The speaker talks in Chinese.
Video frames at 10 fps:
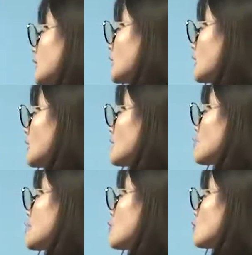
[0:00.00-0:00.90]
个
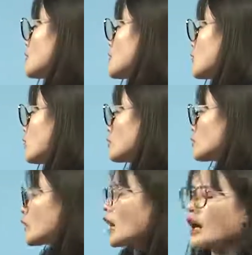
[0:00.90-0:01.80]
建筑的时候
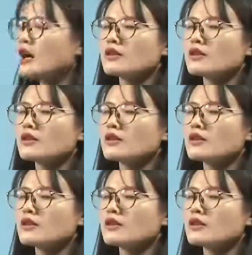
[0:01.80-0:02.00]
都要。